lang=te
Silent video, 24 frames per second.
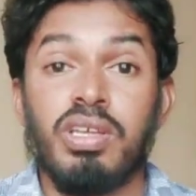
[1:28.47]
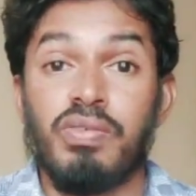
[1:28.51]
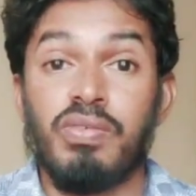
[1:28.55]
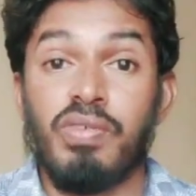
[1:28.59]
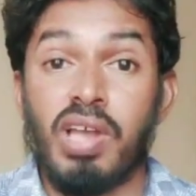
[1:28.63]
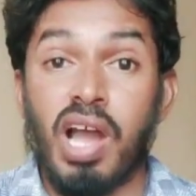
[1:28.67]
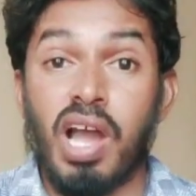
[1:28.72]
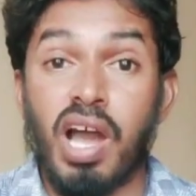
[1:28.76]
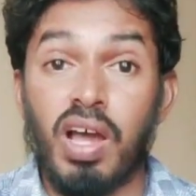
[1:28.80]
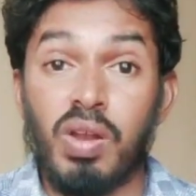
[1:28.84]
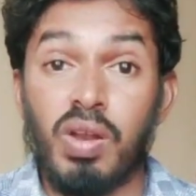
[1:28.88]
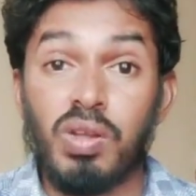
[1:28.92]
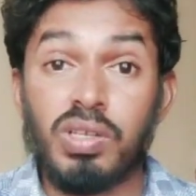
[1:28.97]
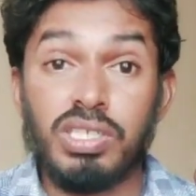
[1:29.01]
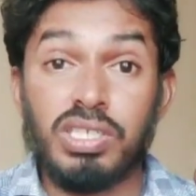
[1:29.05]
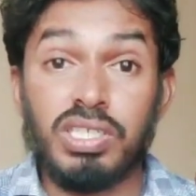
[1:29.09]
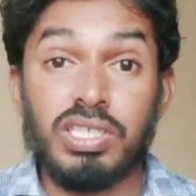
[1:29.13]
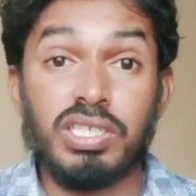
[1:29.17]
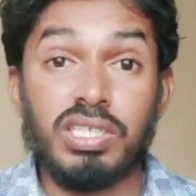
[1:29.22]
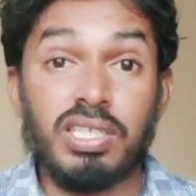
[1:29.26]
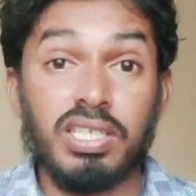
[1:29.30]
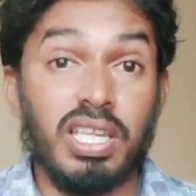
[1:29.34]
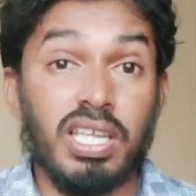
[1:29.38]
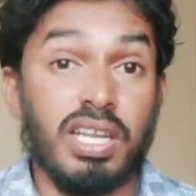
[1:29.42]
ఇవి
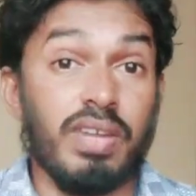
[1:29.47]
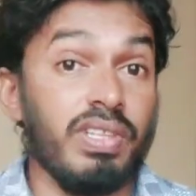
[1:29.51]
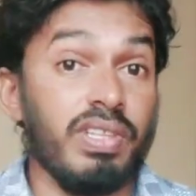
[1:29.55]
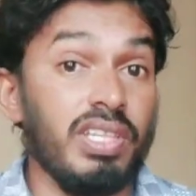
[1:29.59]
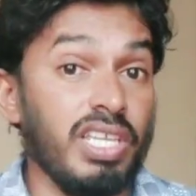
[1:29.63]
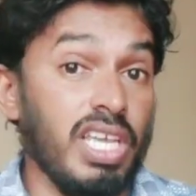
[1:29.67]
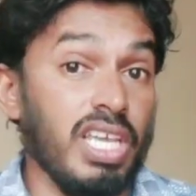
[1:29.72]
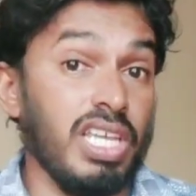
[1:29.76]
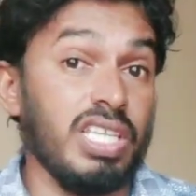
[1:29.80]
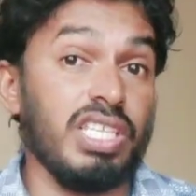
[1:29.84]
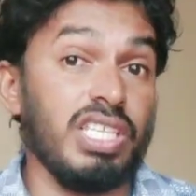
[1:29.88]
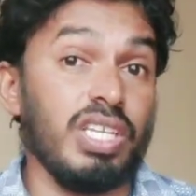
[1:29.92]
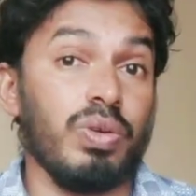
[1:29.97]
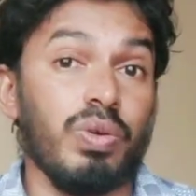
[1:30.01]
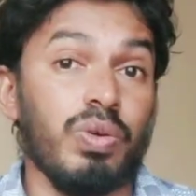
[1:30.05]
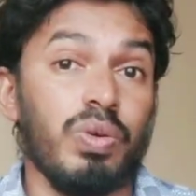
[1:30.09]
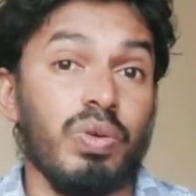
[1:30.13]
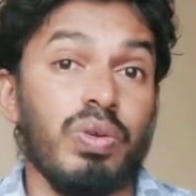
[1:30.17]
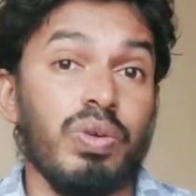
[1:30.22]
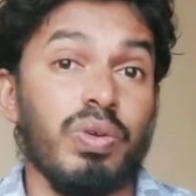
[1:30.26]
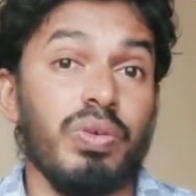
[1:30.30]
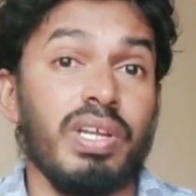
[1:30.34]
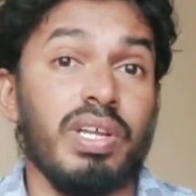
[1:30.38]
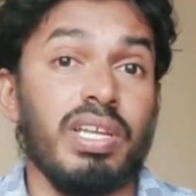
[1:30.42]
ఆలోచించిన తర్వాత ఏసీ
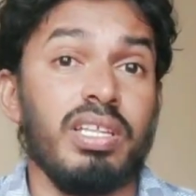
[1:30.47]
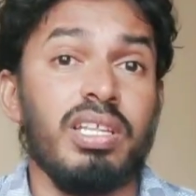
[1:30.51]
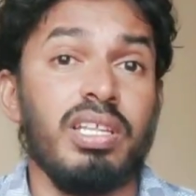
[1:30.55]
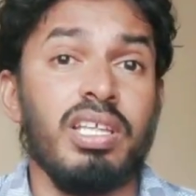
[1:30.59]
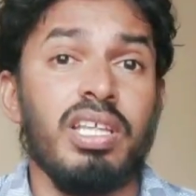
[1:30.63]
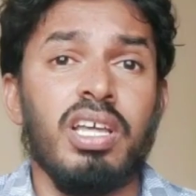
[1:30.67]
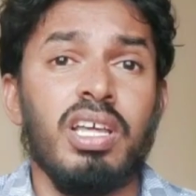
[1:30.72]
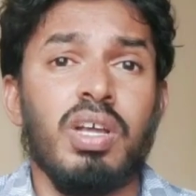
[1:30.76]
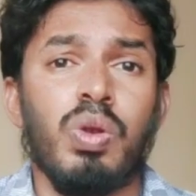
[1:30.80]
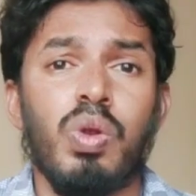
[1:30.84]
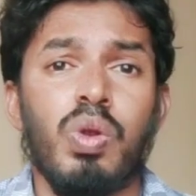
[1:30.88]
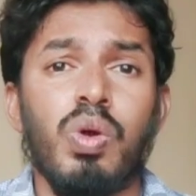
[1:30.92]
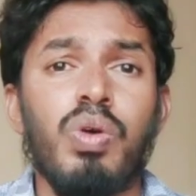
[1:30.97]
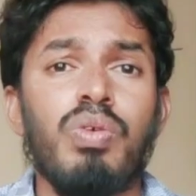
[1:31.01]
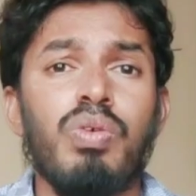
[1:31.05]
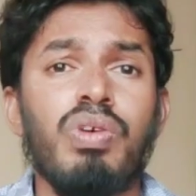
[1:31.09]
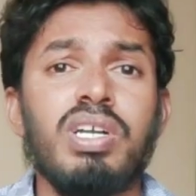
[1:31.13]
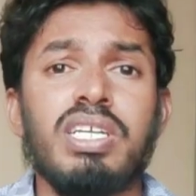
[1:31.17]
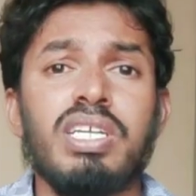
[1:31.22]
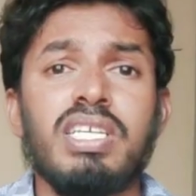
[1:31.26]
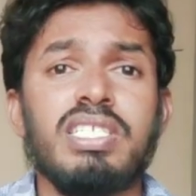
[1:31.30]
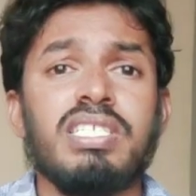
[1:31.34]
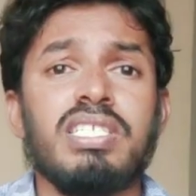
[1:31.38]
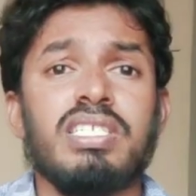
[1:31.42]
కొనుక్కోవాలి లో
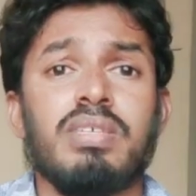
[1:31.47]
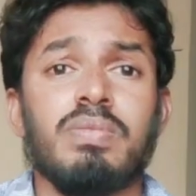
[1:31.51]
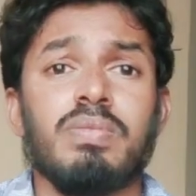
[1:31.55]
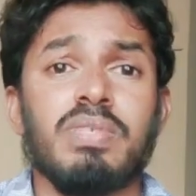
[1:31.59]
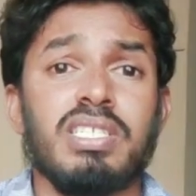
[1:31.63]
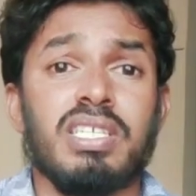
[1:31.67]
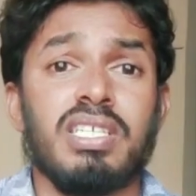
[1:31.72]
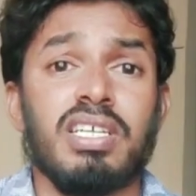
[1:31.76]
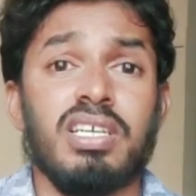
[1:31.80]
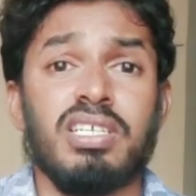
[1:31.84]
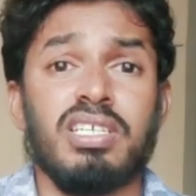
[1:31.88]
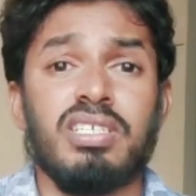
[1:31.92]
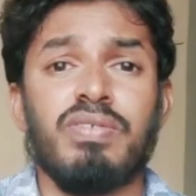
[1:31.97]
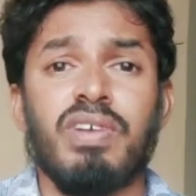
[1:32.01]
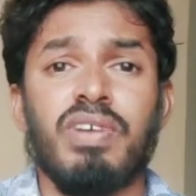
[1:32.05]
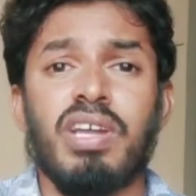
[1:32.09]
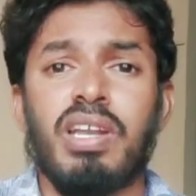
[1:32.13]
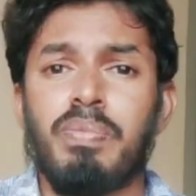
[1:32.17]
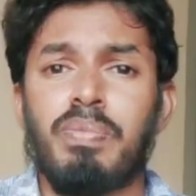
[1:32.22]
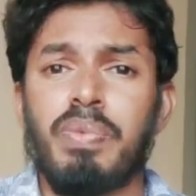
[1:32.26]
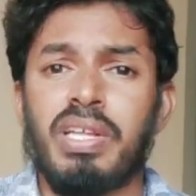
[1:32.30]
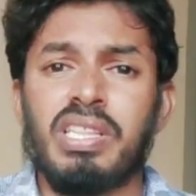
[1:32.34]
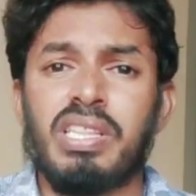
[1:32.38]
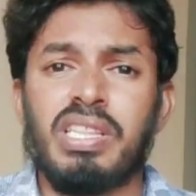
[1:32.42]
వోల్టేజ్ సమస్య
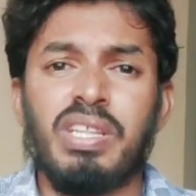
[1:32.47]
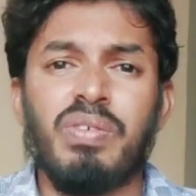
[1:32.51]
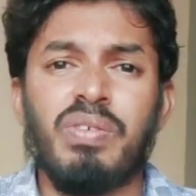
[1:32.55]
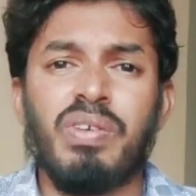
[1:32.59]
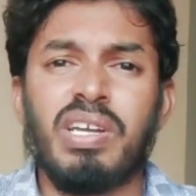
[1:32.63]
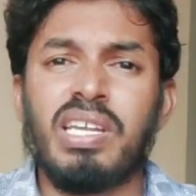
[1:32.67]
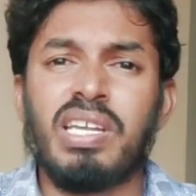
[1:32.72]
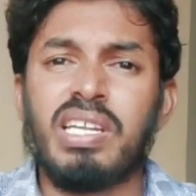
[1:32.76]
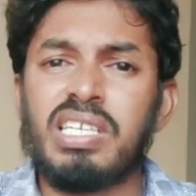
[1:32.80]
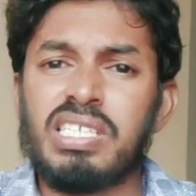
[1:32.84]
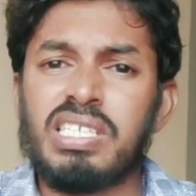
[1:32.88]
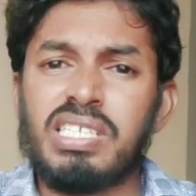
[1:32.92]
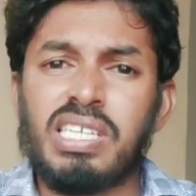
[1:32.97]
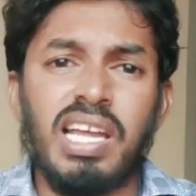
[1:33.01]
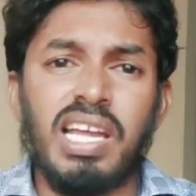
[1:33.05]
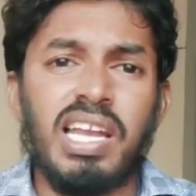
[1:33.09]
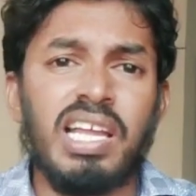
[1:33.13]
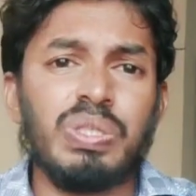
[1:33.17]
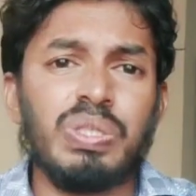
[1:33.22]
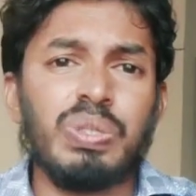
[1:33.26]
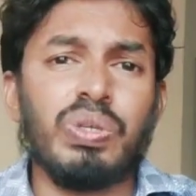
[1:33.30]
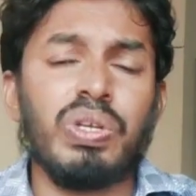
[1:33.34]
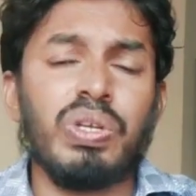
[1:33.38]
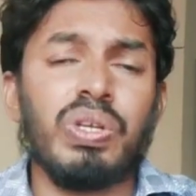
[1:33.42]
ఇవాళ ప్రతి ఒక్కరికి
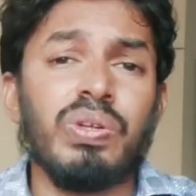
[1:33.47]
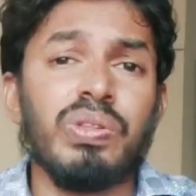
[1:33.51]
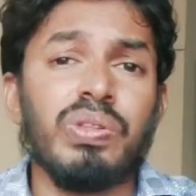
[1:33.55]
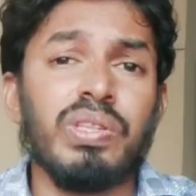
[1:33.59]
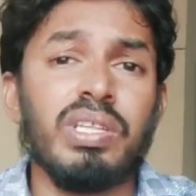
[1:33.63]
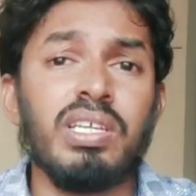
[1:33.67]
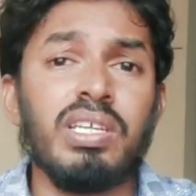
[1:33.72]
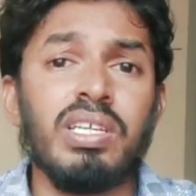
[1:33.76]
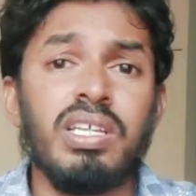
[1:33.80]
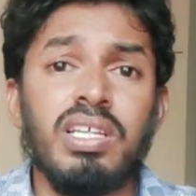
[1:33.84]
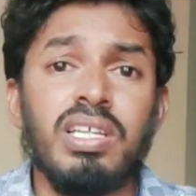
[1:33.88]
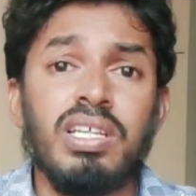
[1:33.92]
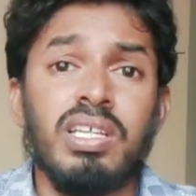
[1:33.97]
చాలా చోట్ల ఉంది